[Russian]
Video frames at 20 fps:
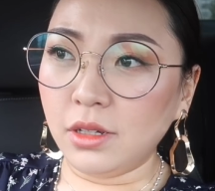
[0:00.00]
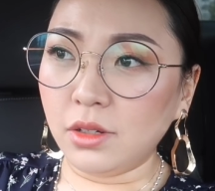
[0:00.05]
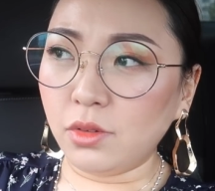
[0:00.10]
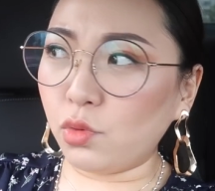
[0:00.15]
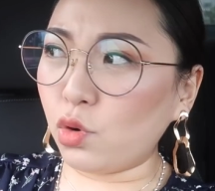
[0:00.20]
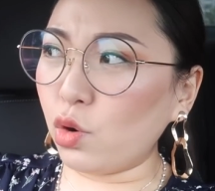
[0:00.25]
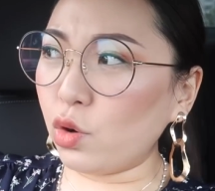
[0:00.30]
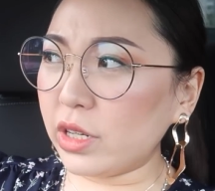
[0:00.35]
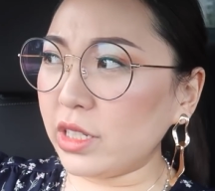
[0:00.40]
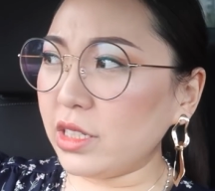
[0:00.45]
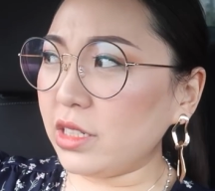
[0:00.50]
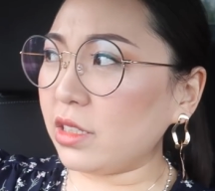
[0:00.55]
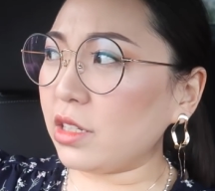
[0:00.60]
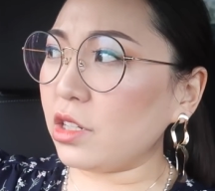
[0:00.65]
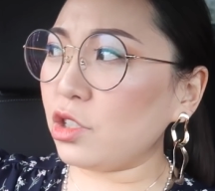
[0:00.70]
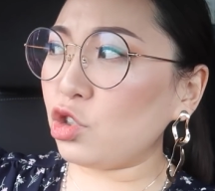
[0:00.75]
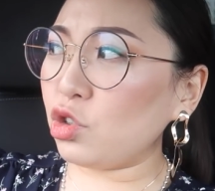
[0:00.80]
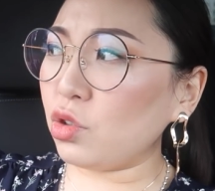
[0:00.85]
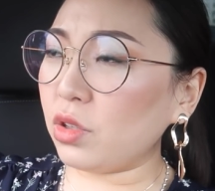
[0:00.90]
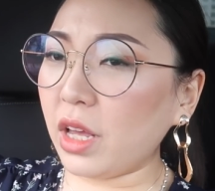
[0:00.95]
В
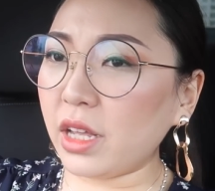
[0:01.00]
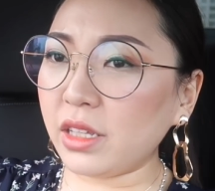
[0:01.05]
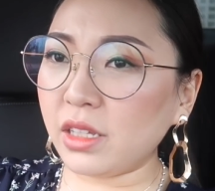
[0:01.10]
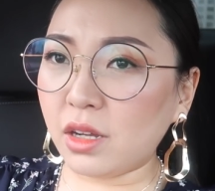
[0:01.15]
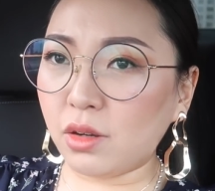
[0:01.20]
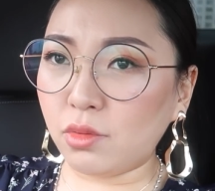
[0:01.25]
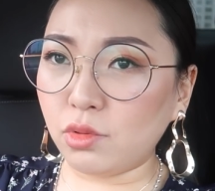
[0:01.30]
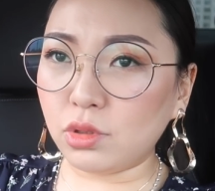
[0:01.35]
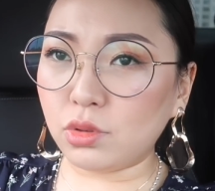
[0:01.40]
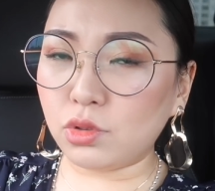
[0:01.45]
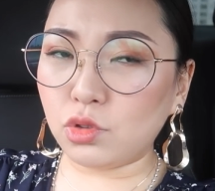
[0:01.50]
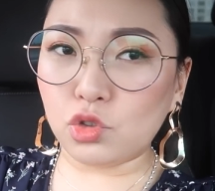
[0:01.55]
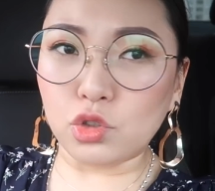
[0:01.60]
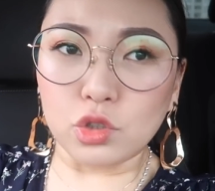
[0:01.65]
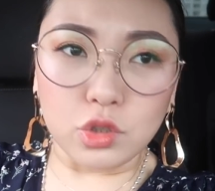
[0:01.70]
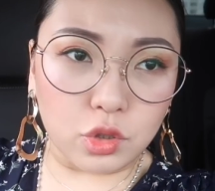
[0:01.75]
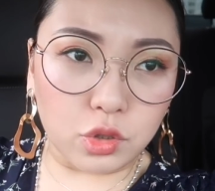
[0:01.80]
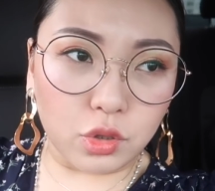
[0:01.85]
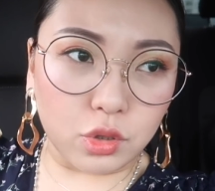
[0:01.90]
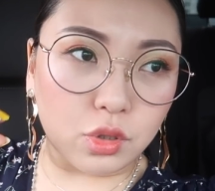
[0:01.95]
городе-то еще ладно, а вот
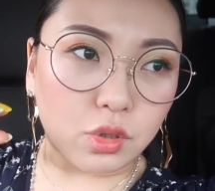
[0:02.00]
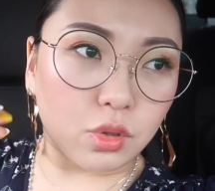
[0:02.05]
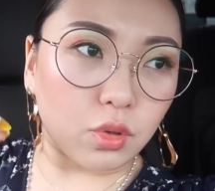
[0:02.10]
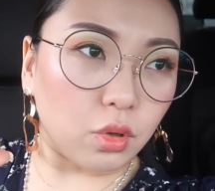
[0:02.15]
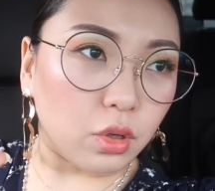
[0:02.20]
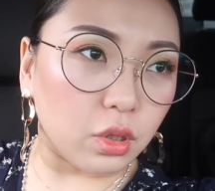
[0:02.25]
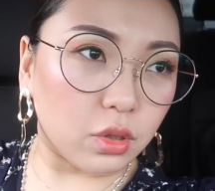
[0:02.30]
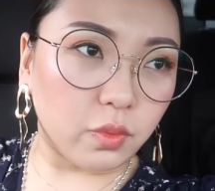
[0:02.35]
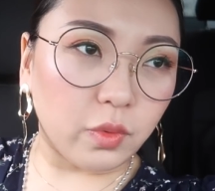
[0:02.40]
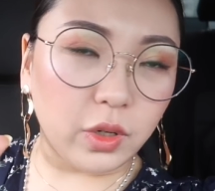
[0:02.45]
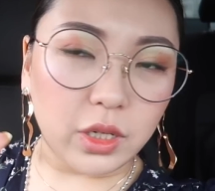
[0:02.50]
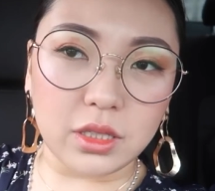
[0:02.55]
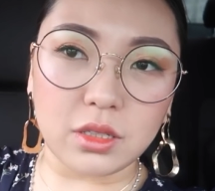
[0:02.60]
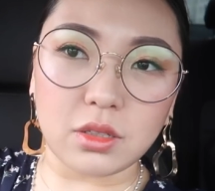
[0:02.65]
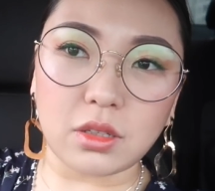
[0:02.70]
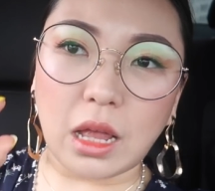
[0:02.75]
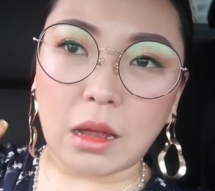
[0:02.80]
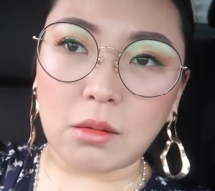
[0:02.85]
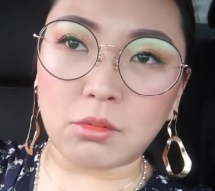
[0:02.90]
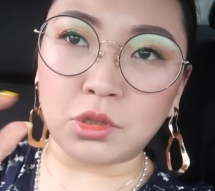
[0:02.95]
чуть-чуть стоит
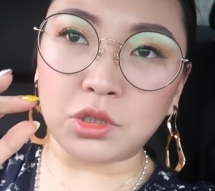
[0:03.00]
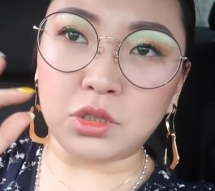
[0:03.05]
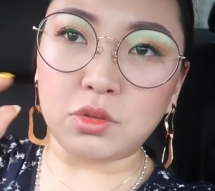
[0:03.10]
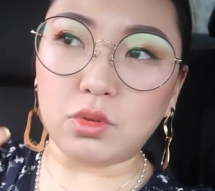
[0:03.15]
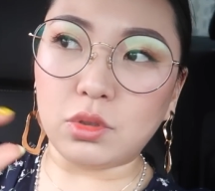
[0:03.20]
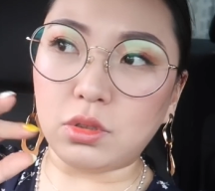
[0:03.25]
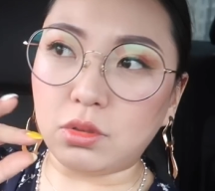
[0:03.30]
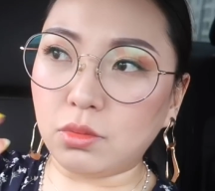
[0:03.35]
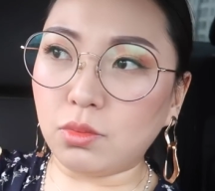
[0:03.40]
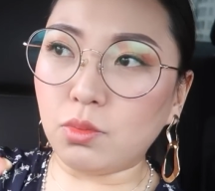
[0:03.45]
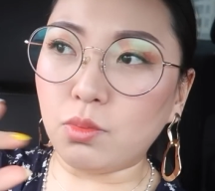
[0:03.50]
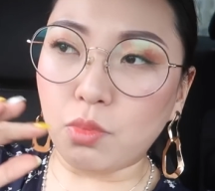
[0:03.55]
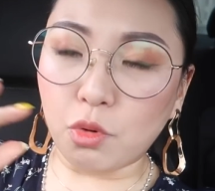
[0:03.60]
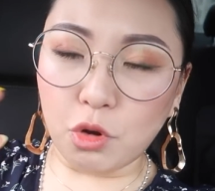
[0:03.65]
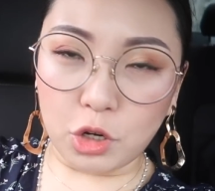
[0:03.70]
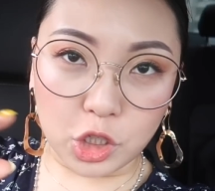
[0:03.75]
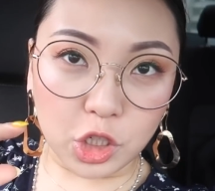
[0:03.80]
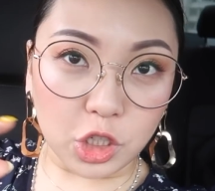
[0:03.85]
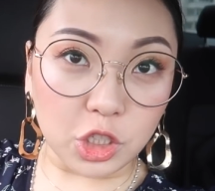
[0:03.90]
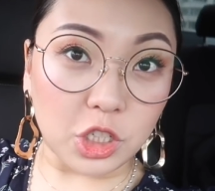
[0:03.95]
выйти там, где вот
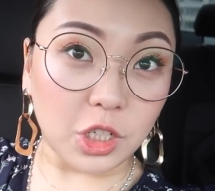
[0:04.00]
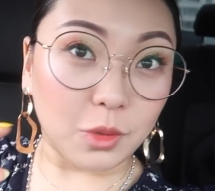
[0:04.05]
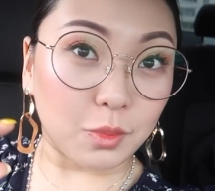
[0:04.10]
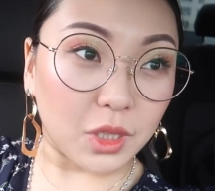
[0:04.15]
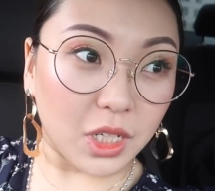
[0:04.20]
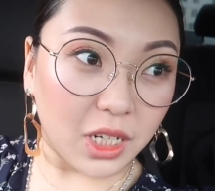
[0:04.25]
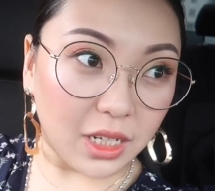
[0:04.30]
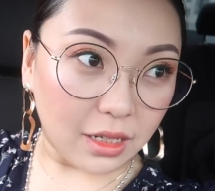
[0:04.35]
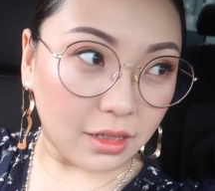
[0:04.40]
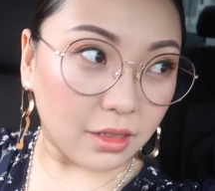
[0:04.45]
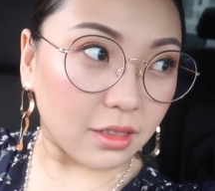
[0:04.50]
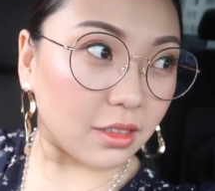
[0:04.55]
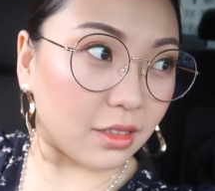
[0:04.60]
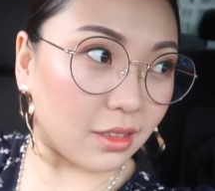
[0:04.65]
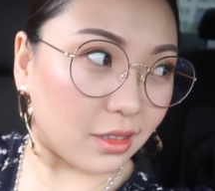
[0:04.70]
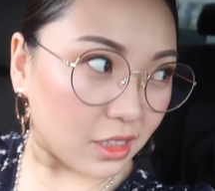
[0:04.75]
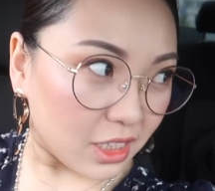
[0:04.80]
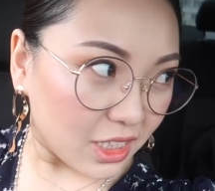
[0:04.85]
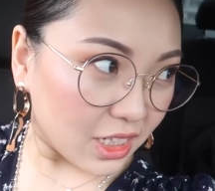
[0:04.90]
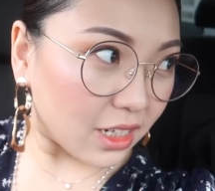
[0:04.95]
больше, чем три
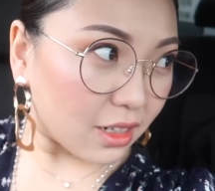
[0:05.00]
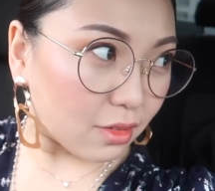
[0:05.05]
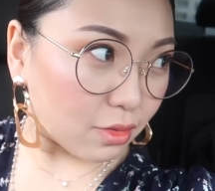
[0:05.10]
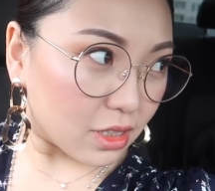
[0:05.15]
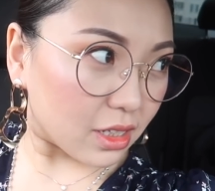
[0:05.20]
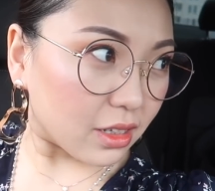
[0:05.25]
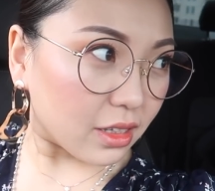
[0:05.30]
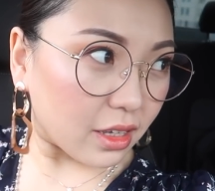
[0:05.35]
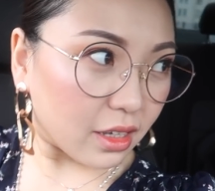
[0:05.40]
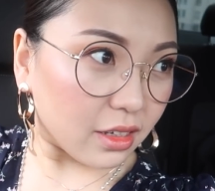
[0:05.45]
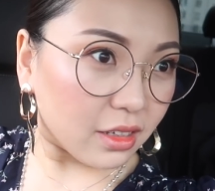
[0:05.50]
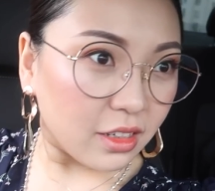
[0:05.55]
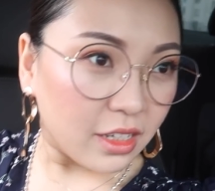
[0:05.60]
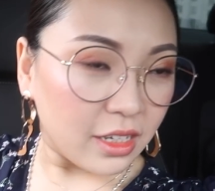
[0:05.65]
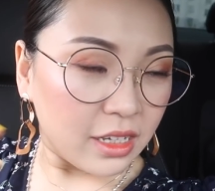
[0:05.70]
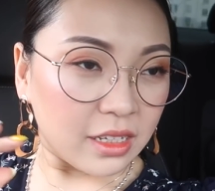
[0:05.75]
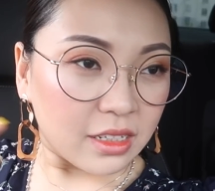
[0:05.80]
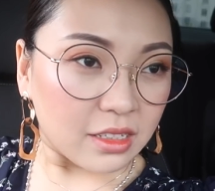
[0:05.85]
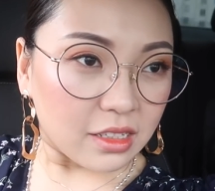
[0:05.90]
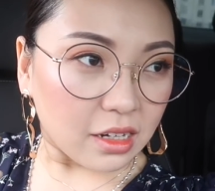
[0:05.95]
деревца, да,
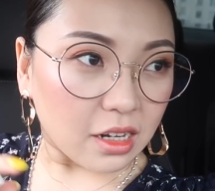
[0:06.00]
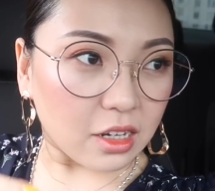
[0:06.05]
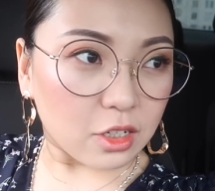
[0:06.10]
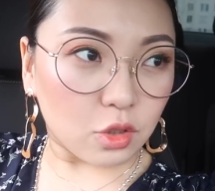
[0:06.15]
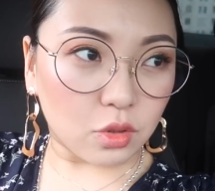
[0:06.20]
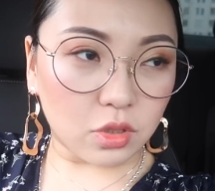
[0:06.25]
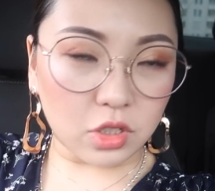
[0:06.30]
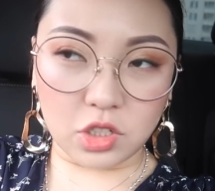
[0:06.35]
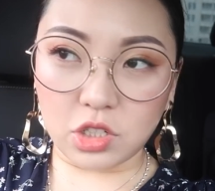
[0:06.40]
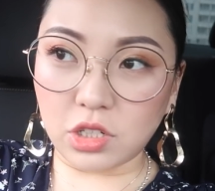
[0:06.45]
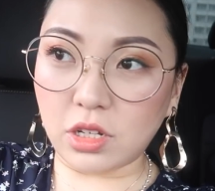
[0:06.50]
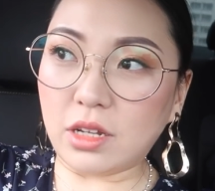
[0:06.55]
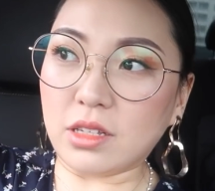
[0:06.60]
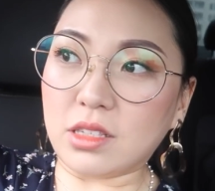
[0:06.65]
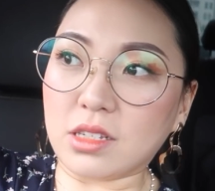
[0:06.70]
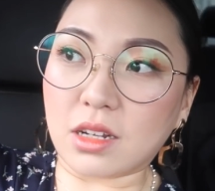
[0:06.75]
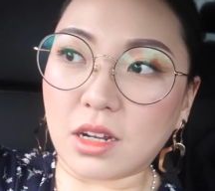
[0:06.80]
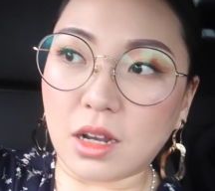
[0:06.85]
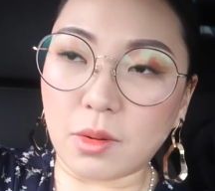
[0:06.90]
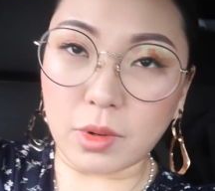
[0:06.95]
сразу
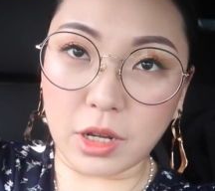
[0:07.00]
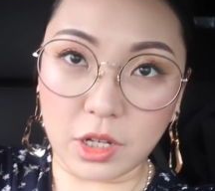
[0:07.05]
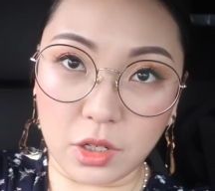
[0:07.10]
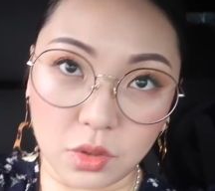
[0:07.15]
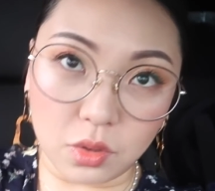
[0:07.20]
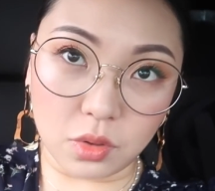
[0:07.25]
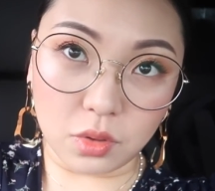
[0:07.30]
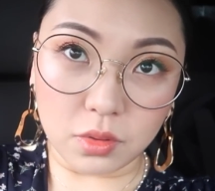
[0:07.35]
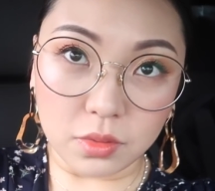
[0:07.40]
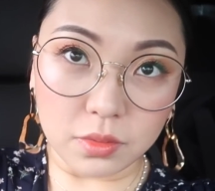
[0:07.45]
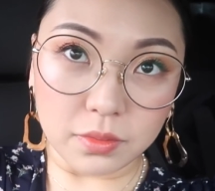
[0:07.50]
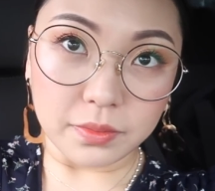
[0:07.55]
начинается комарье.